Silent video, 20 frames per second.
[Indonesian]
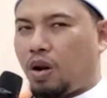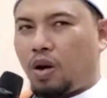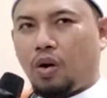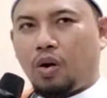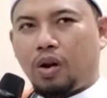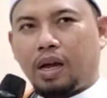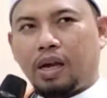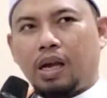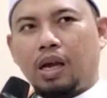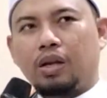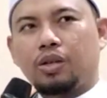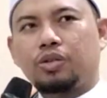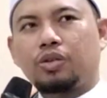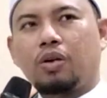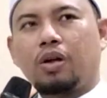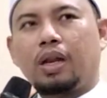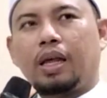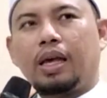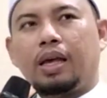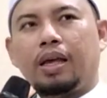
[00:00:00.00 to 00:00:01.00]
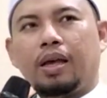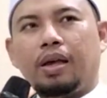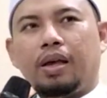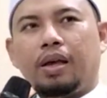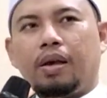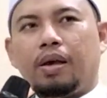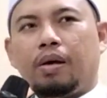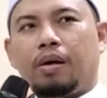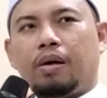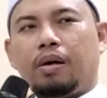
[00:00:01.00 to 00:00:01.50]
Orang-orang yang soleh
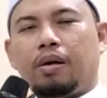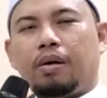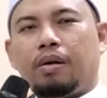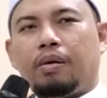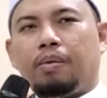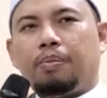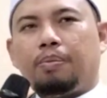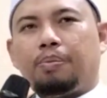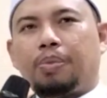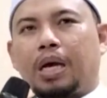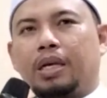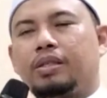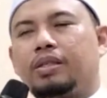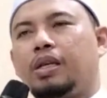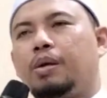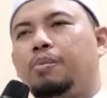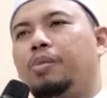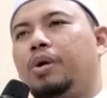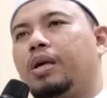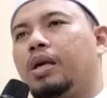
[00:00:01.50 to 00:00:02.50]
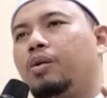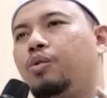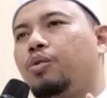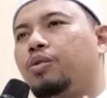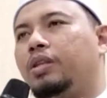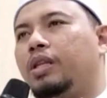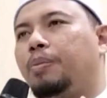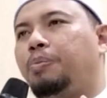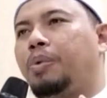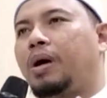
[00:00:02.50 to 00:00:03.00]
pasti
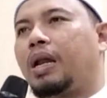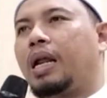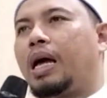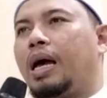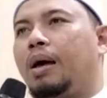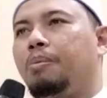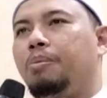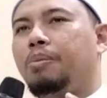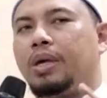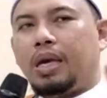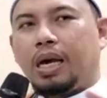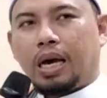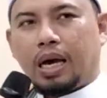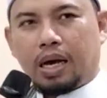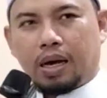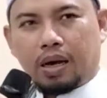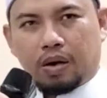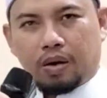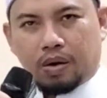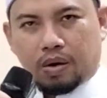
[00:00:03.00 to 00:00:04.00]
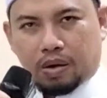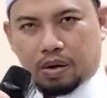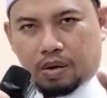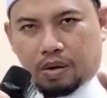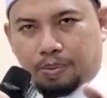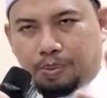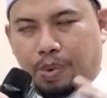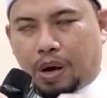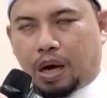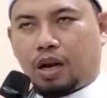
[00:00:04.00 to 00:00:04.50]
mengikuti para ambia,
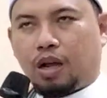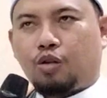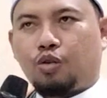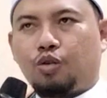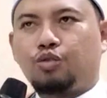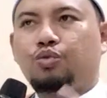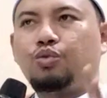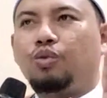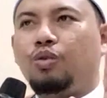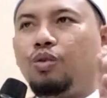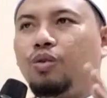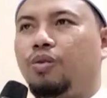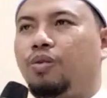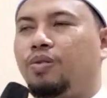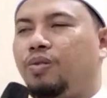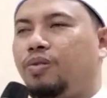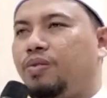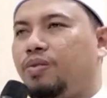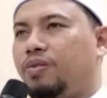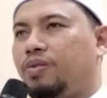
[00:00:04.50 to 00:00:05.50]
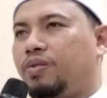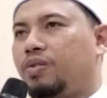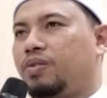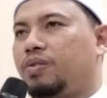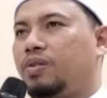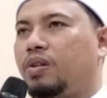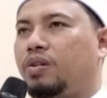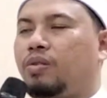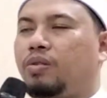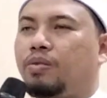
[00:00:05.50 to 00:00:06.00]
para rasul.
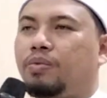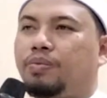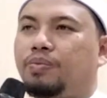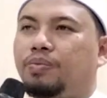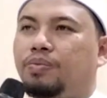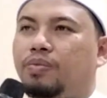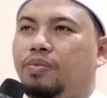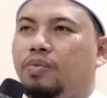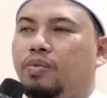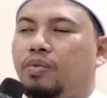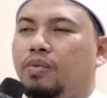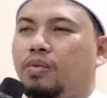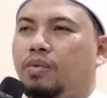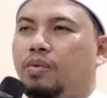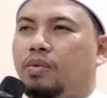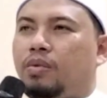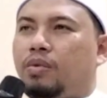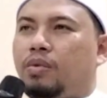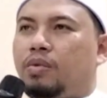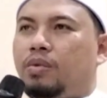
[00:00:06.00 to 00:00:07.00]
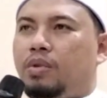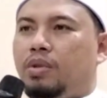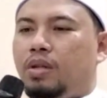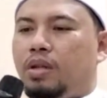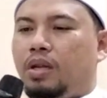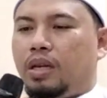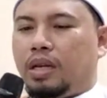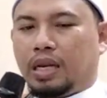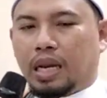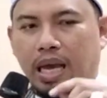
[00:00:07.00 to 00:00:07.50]
Itu.
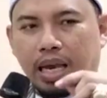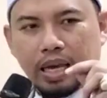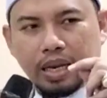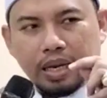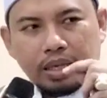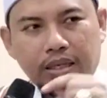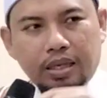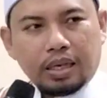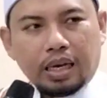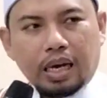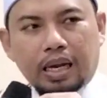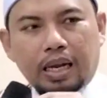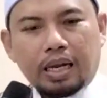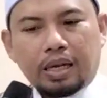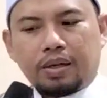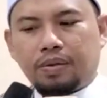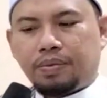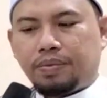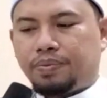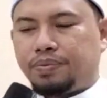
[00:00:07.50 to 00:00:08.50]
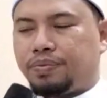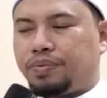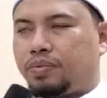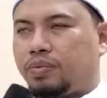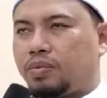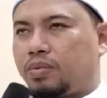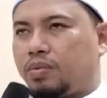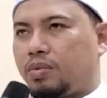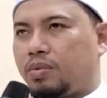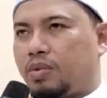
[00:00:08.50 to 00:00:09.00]
Nah ini sekarang
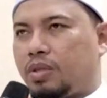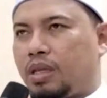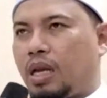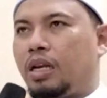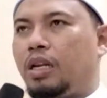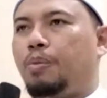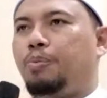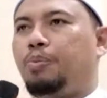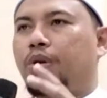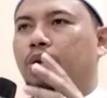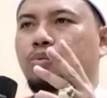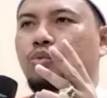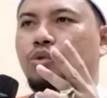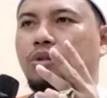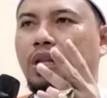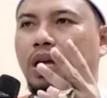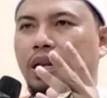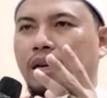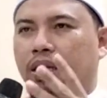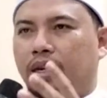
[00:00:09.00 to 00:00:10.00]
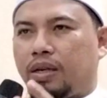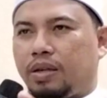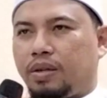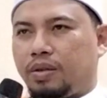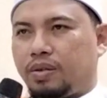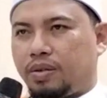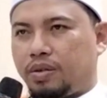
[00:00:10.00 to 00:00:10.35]
jadi perebutan